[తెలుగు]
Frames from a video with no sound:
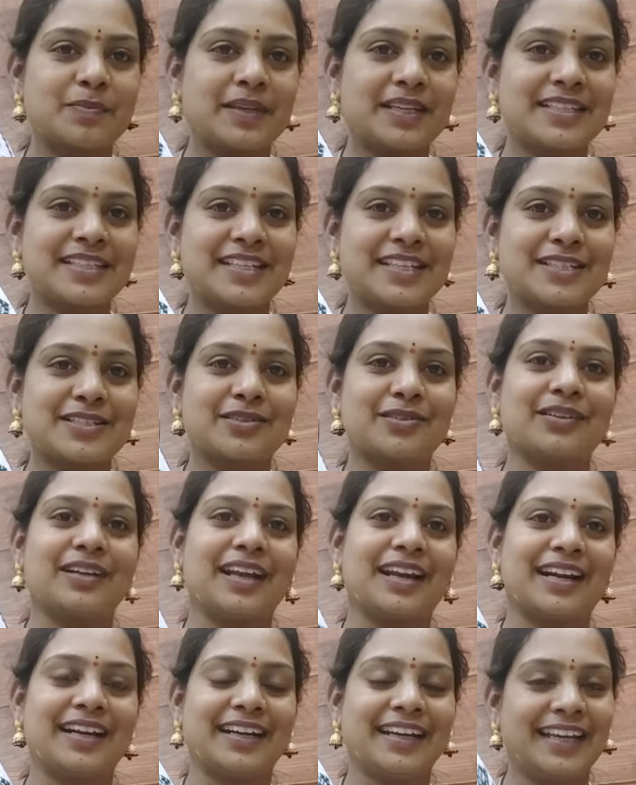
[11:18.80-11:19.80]
పీస్
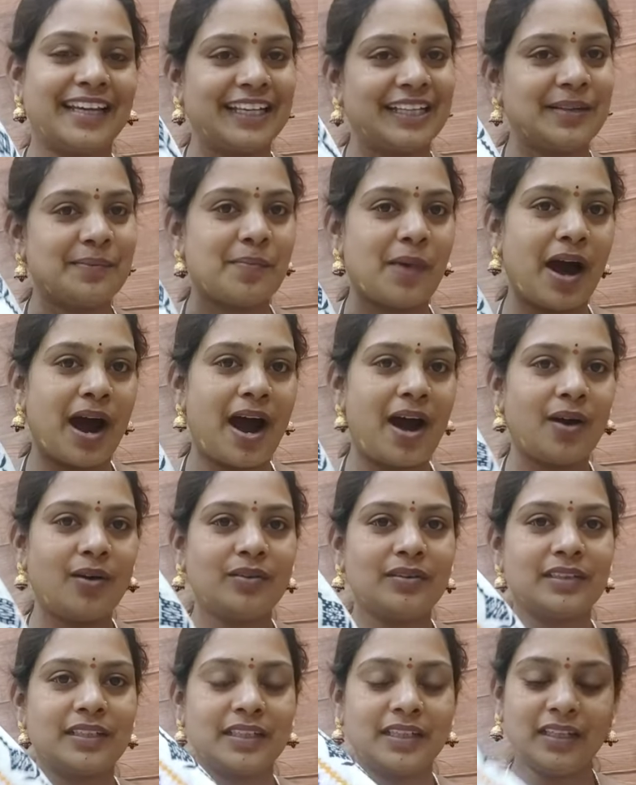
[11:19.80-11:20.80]
తీసుకున్నానండి ఇది
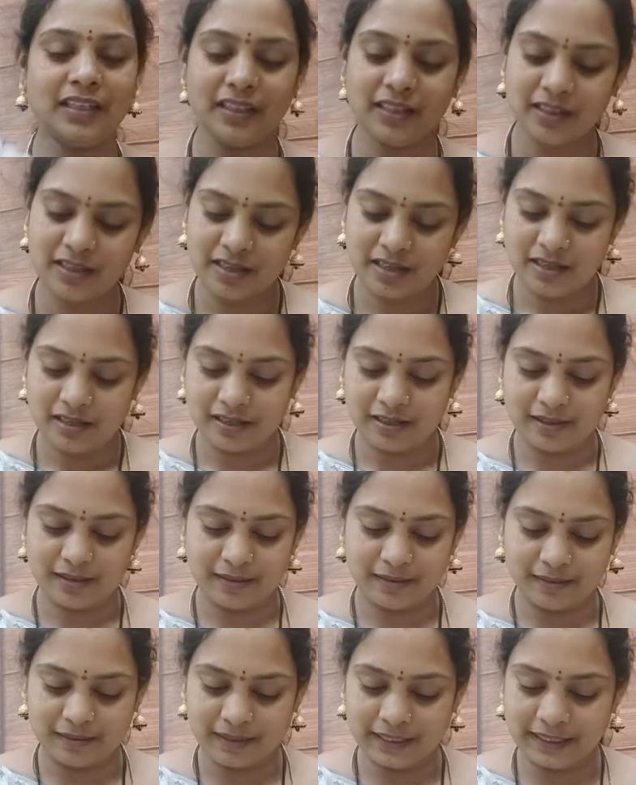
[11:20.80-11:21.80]
బాగుంది
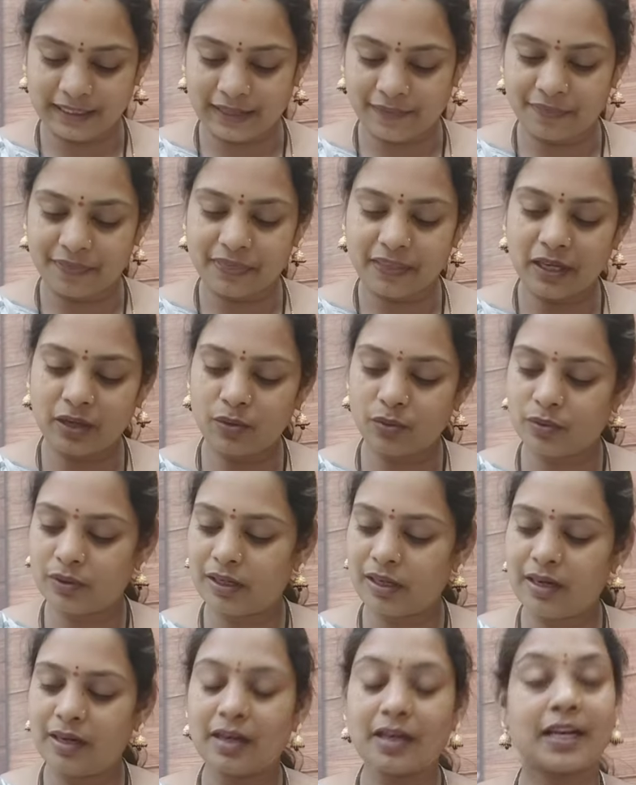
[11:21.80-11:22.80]
ఇదంతా
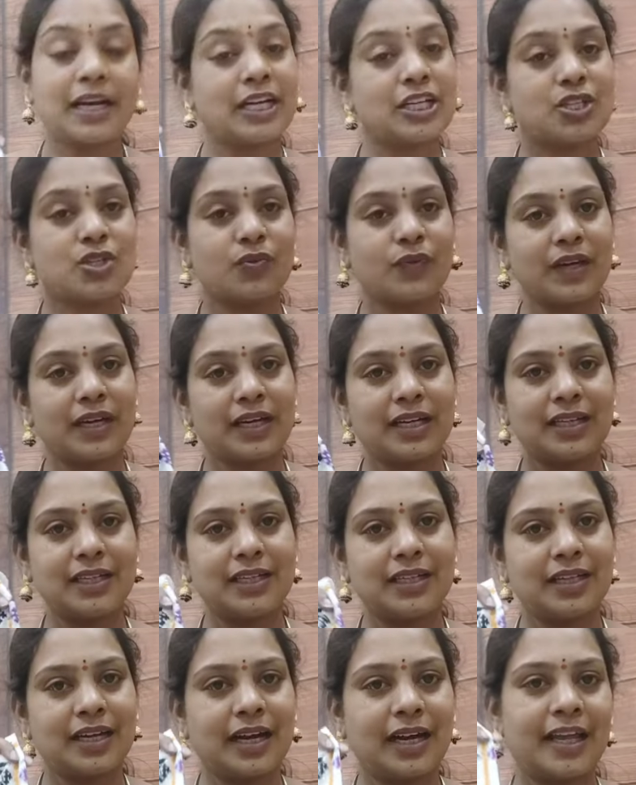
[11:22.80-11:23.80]
కూడా కచ్ వర్క్
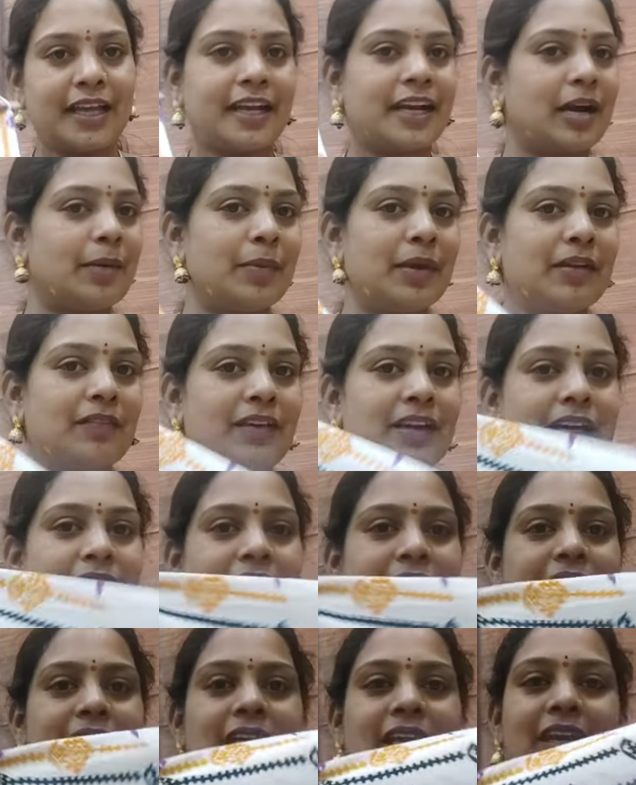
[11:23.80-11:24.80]
కడైకమల్ వర్క్
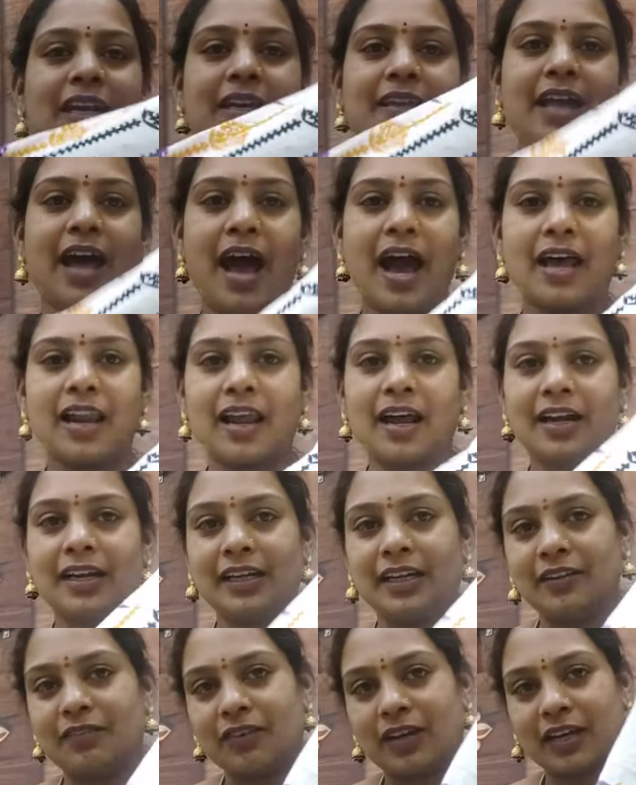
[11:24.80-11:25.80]
అంటారు కదా
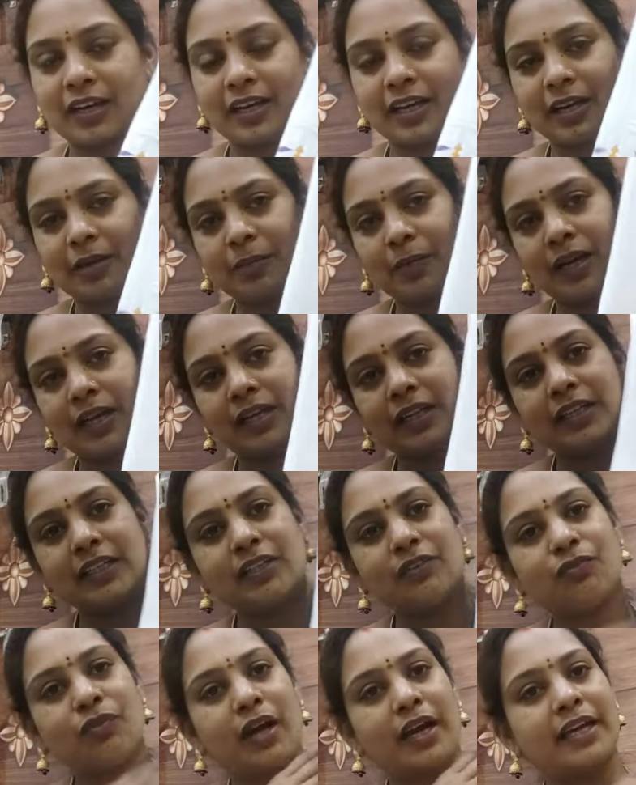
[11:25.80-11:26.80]
అలాంటి వర్క్ అనమాట
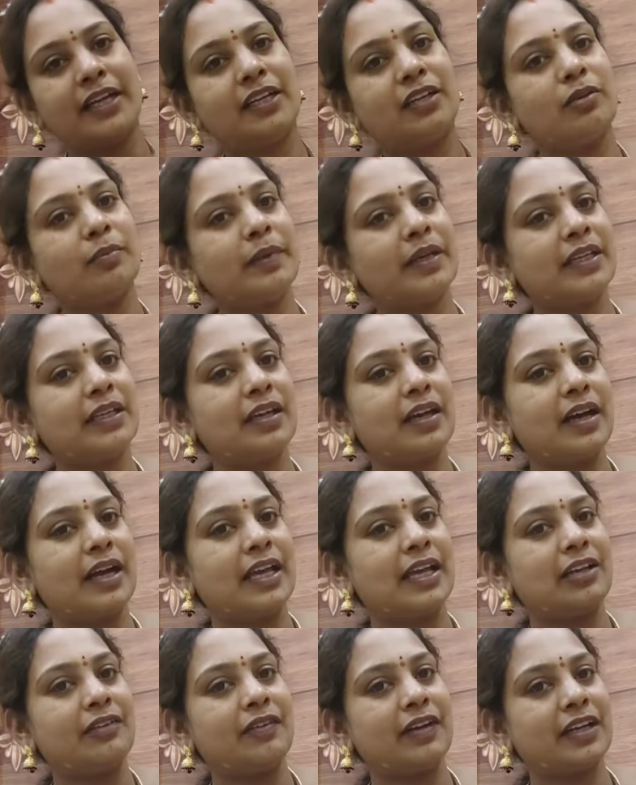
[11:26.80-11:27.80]
ఇది వైట్ మీద
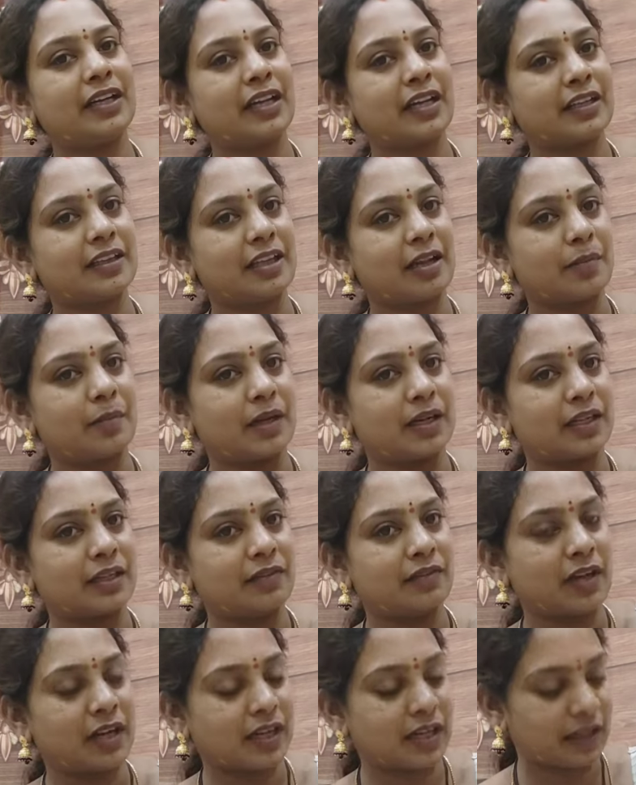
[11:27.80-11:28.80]
ఎలివేట్ అయిందనమాట ఈ
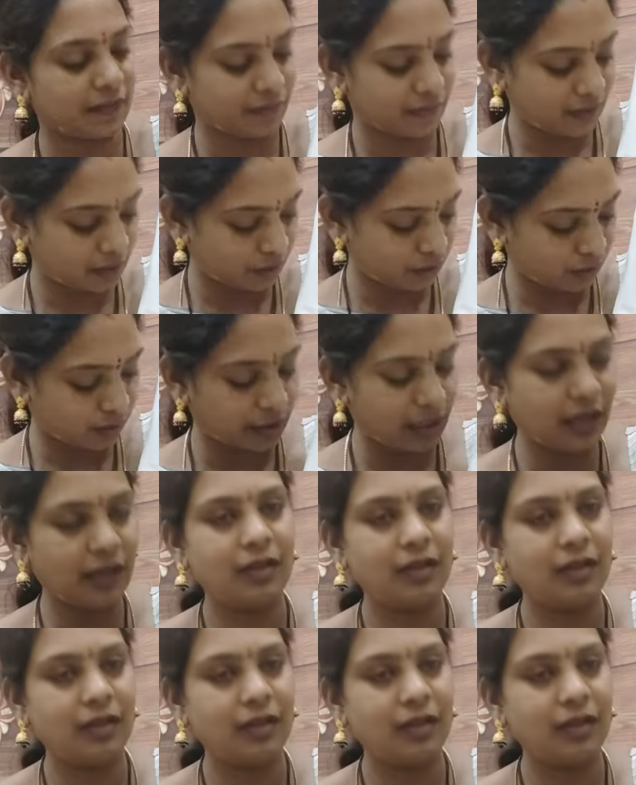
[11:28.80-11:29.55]
వర్క్ అంతా కూడా